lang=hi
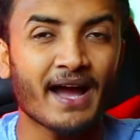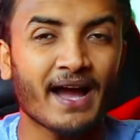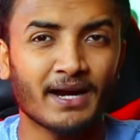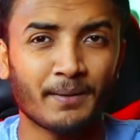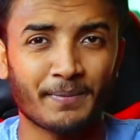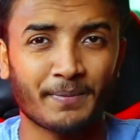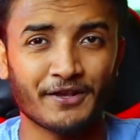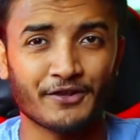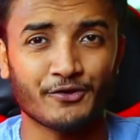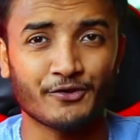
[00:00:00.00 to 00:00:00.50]
है
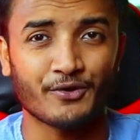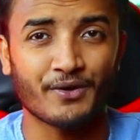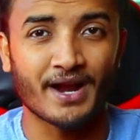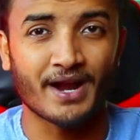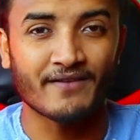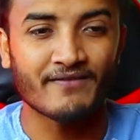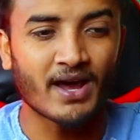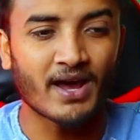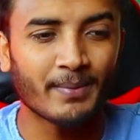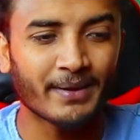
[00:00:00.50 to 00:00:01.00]
अगर आप किसी को
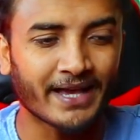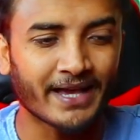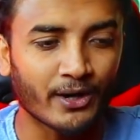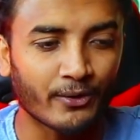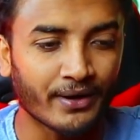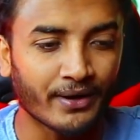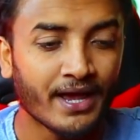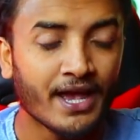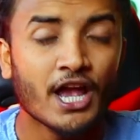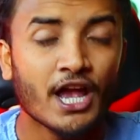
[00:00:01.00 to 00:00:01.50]
रेफर भी
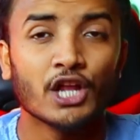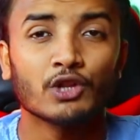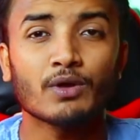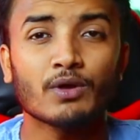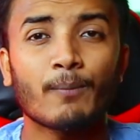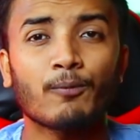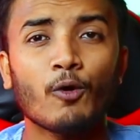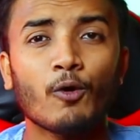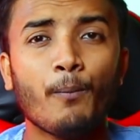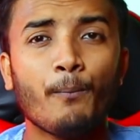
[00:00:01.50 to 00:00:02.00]
करोगे
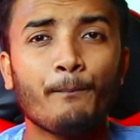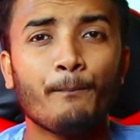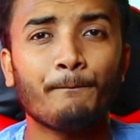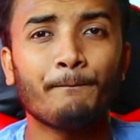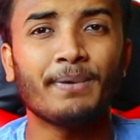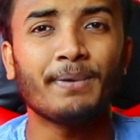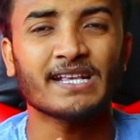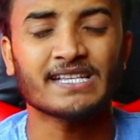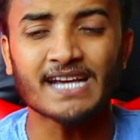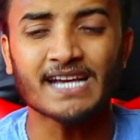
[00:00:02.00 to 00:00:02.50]
तो आपको
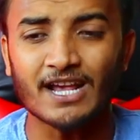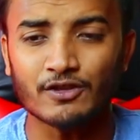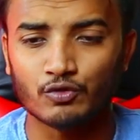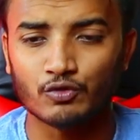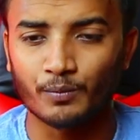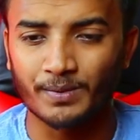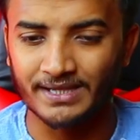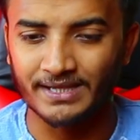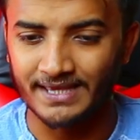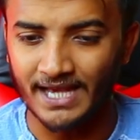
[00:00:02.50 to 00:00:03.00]
पचास
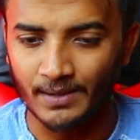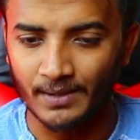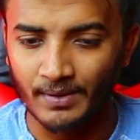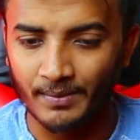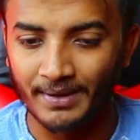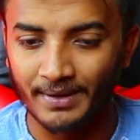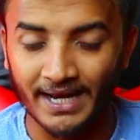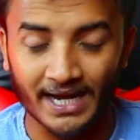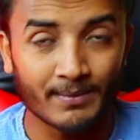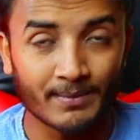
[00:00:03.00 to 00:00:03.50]
रुपीज तक
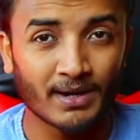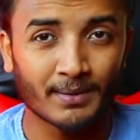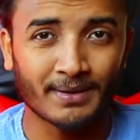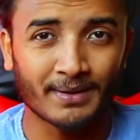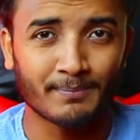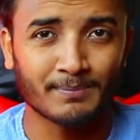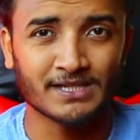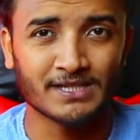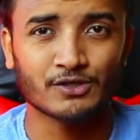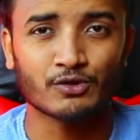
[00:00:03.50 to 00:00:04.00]
भी मिलेगा
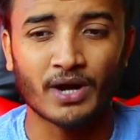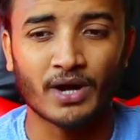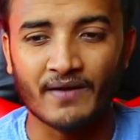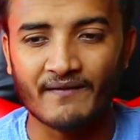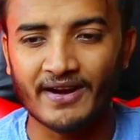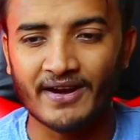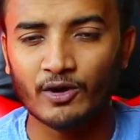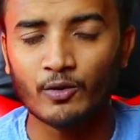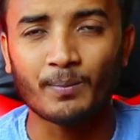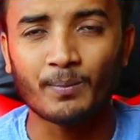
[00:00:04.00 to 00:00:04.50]
मतलब कि जिसको
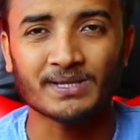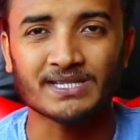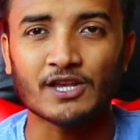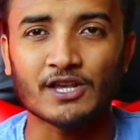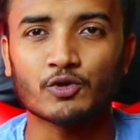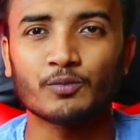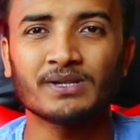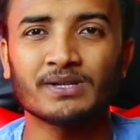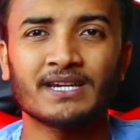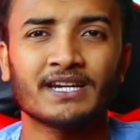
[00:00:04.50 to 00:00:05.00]
रेफर करो
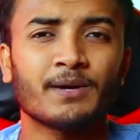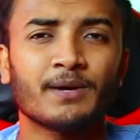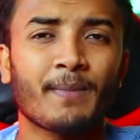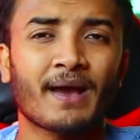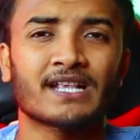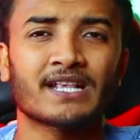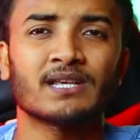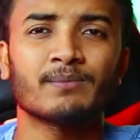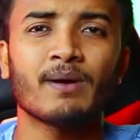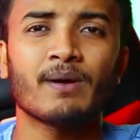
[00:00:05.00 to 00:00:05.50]
पचास रुपीज लेकिन
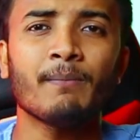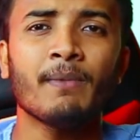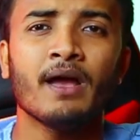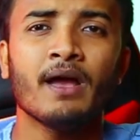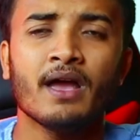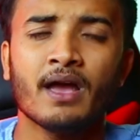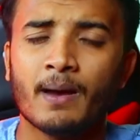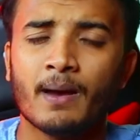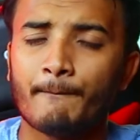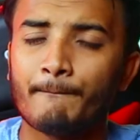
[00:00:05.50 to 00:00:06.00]
मैक्सिमम
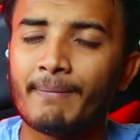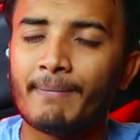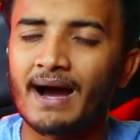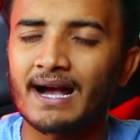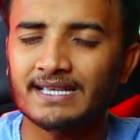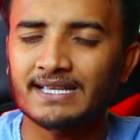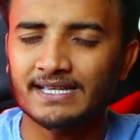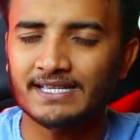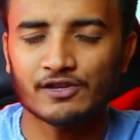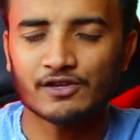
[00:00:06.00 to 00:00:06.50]

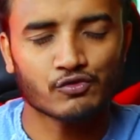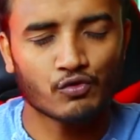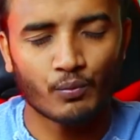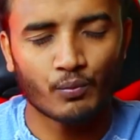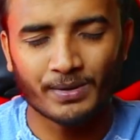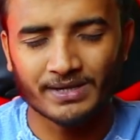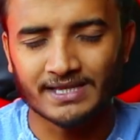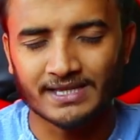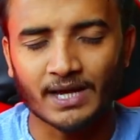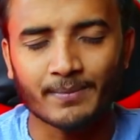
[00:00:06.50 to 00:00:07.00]
पाँच हज़ार
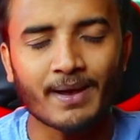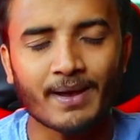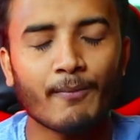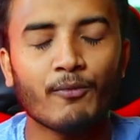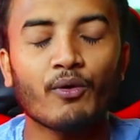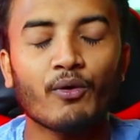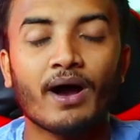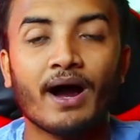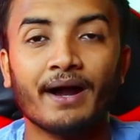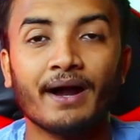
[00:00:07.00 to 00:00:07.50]
रुपीज तक भी
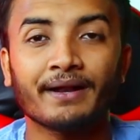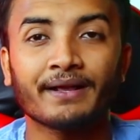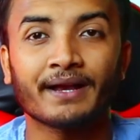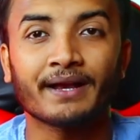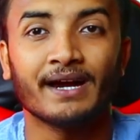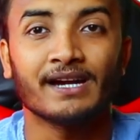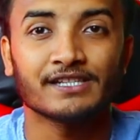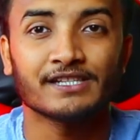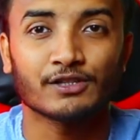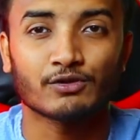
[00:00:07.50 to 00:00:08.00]
आप लोग अर्न
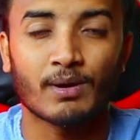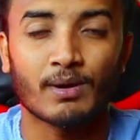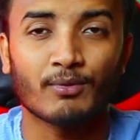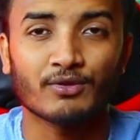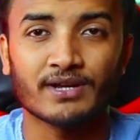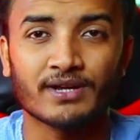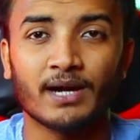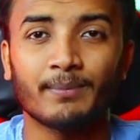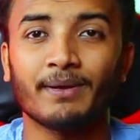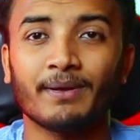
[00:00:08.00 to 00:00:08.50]
कर सकते हो आप
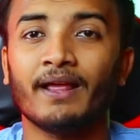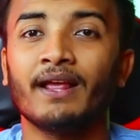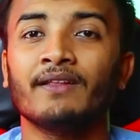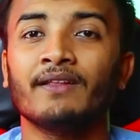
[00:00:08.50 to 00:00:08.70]
लोग साइड पे